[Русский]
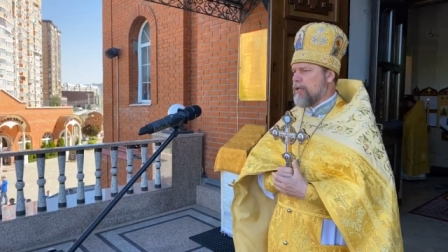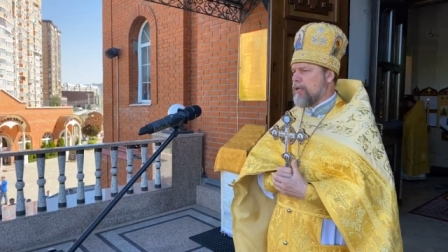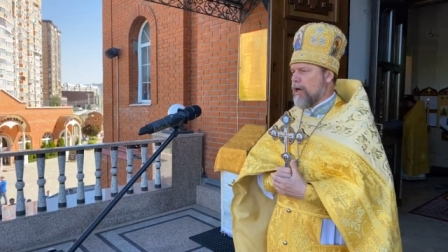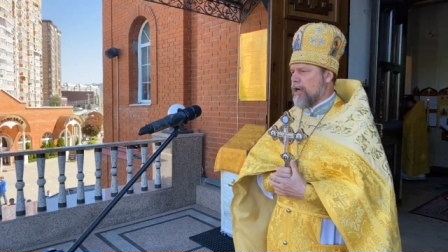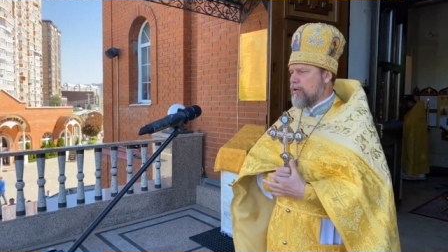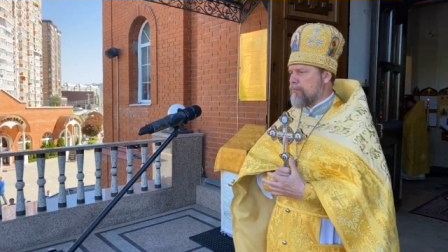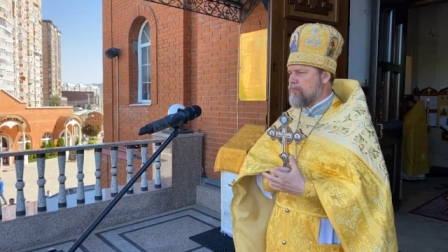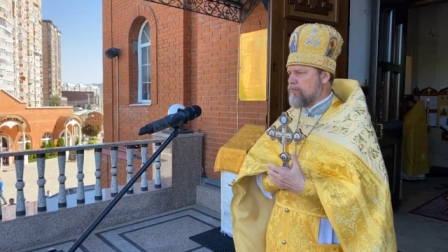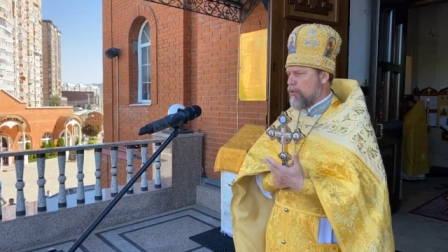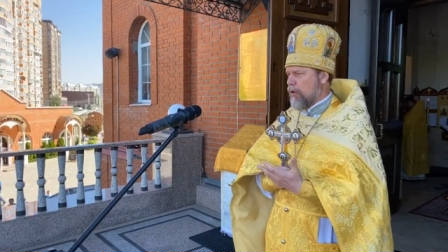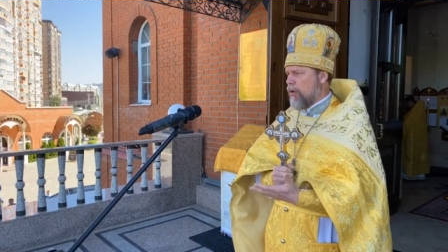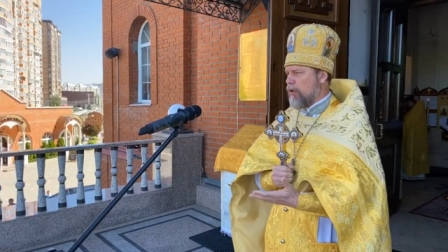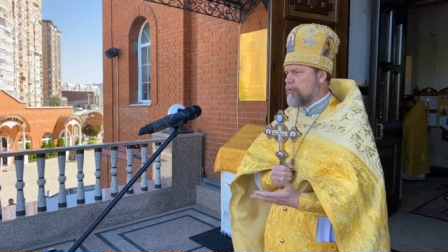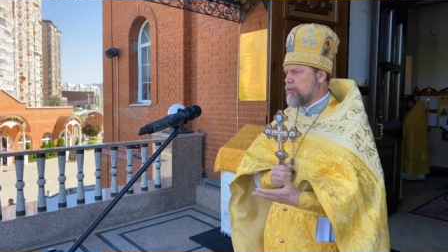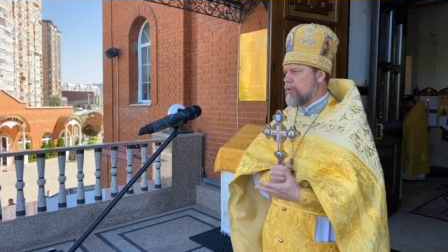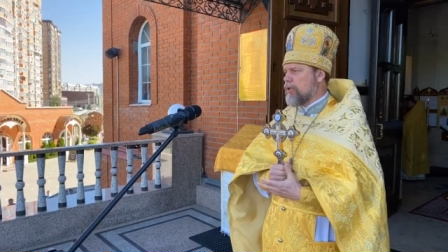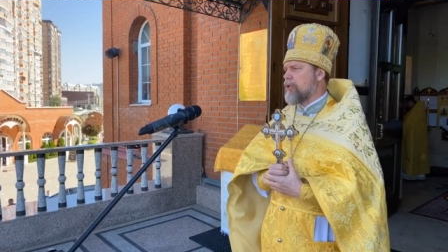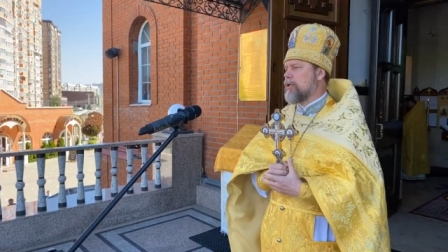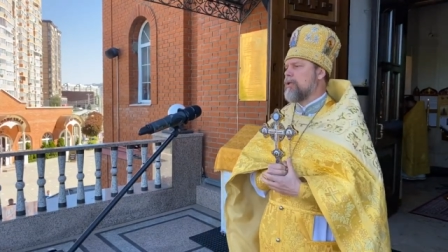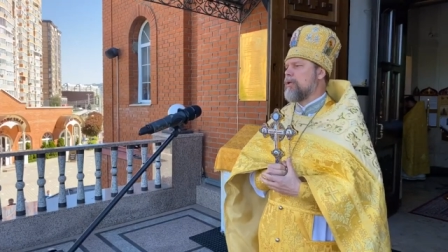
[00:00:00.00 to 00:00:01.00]
как
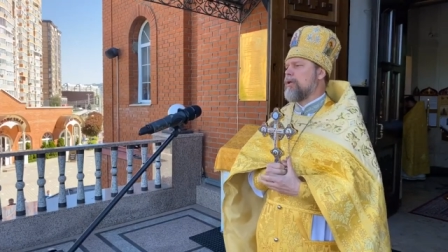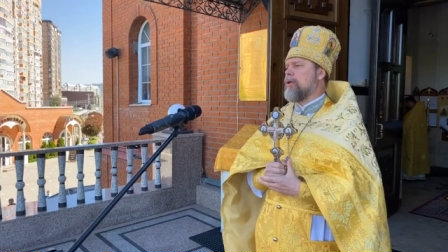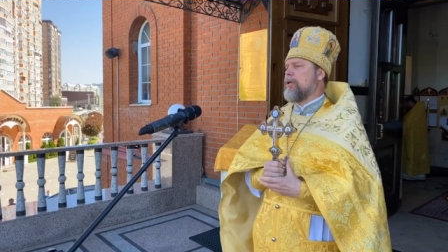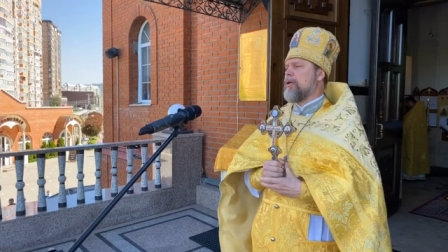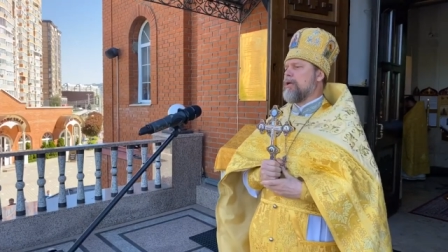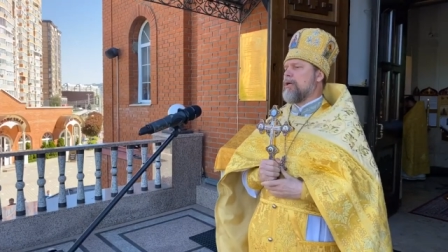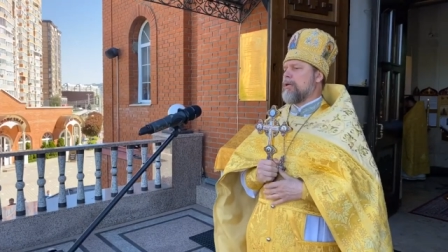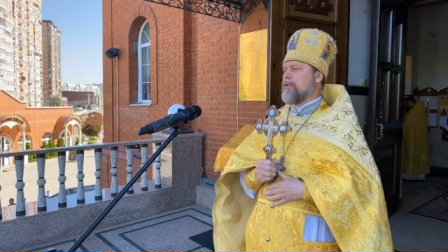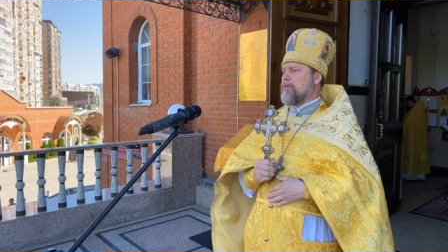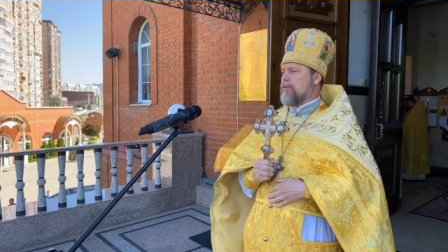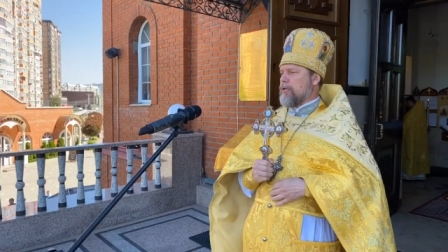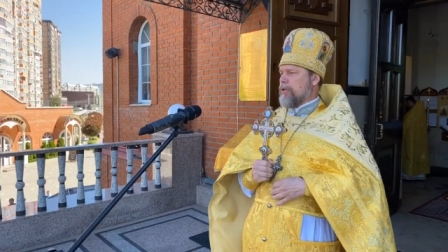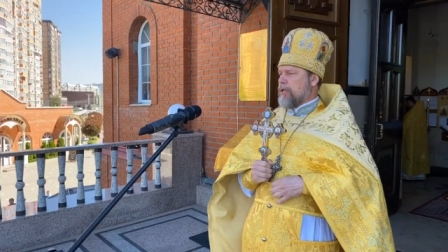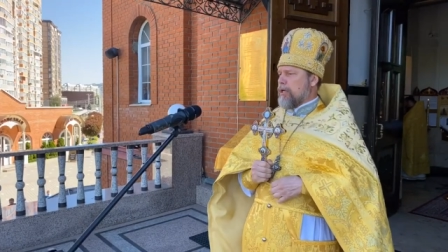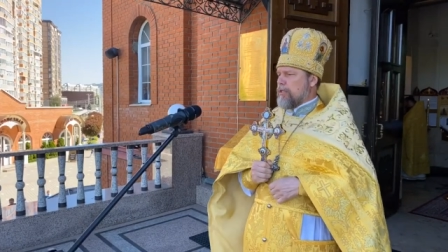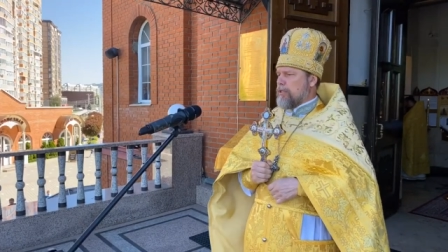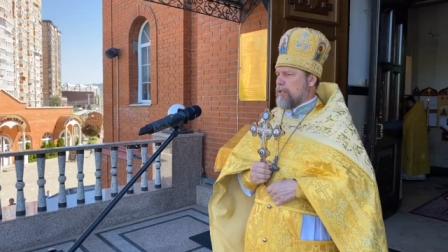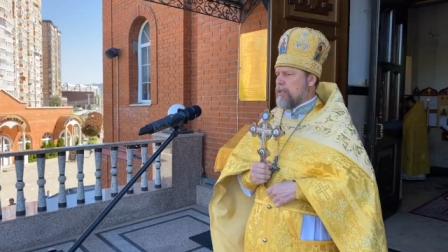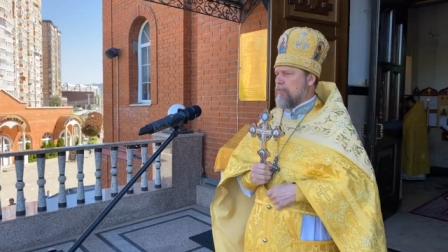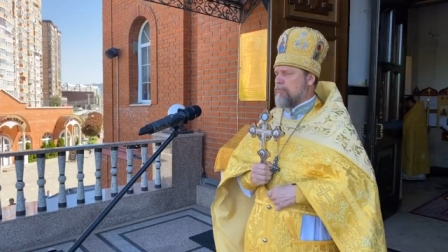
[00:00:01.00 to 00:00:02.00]
Петр – который
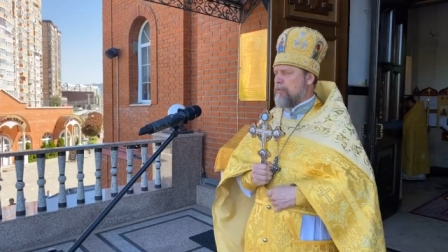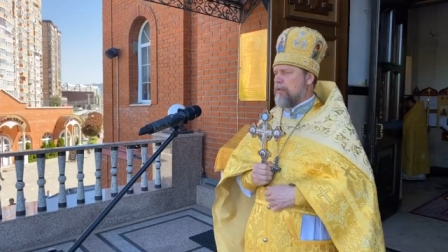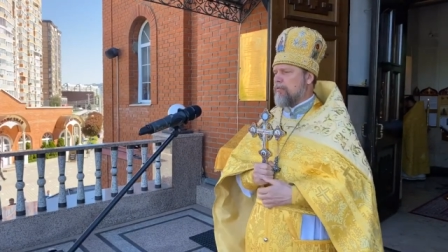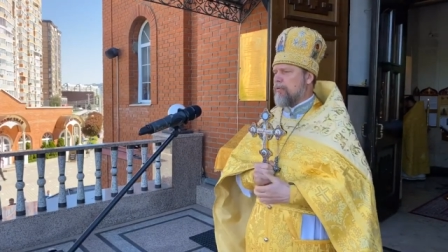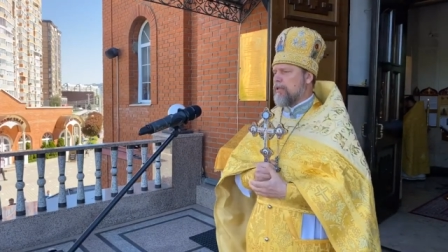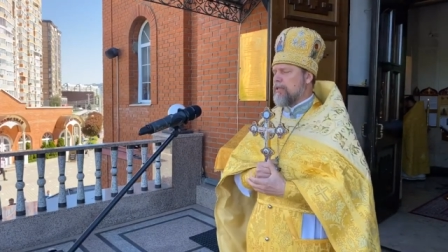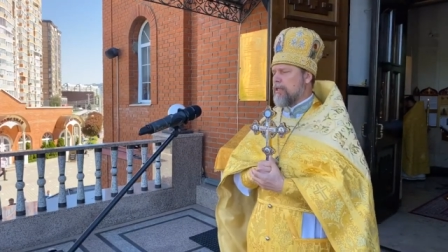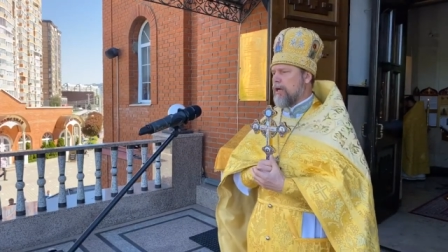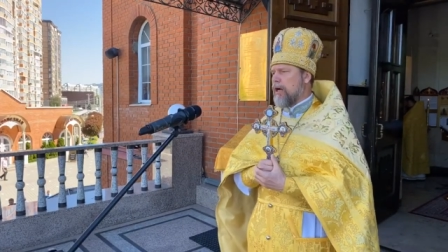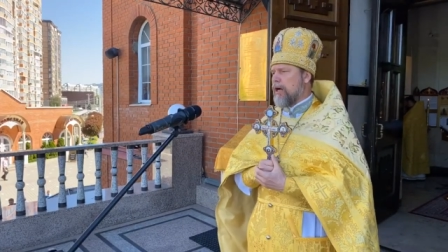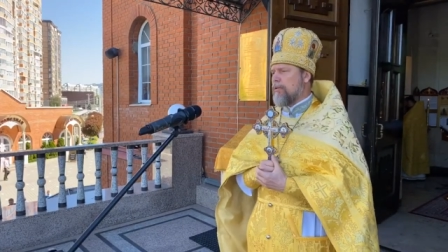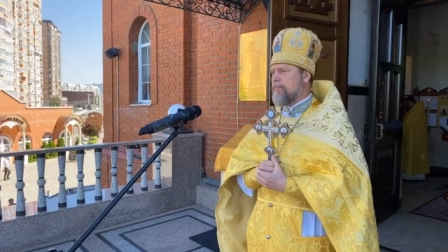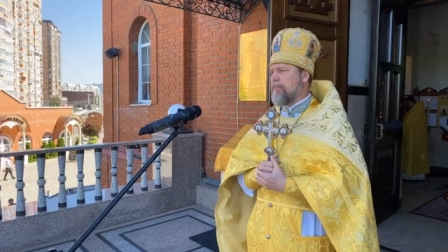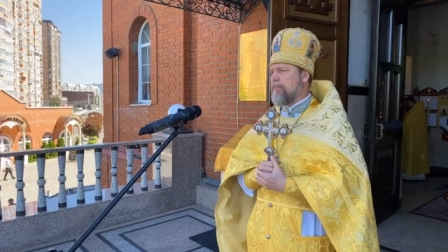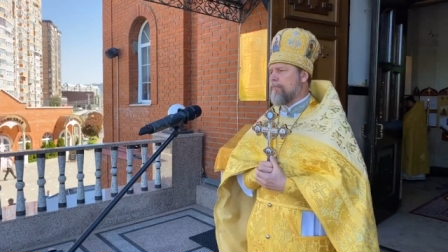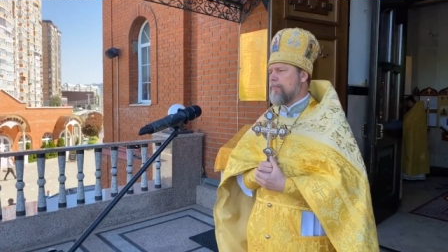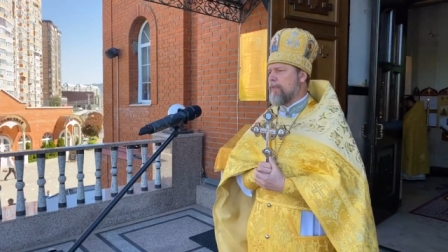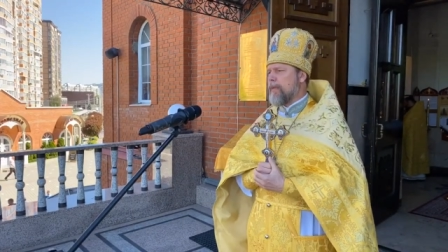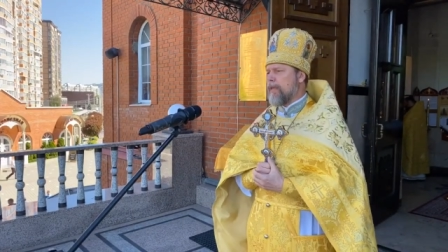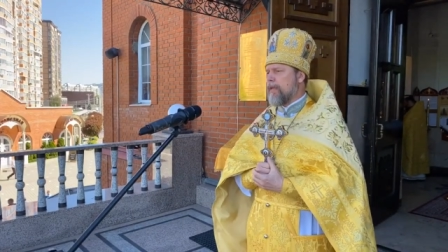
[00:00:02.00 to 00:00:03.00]
ходил по
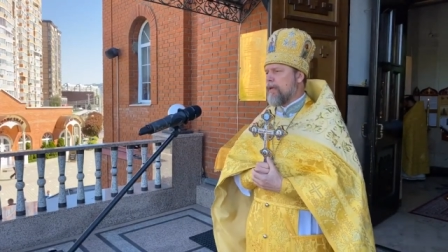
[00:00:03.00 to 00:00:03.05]
водам,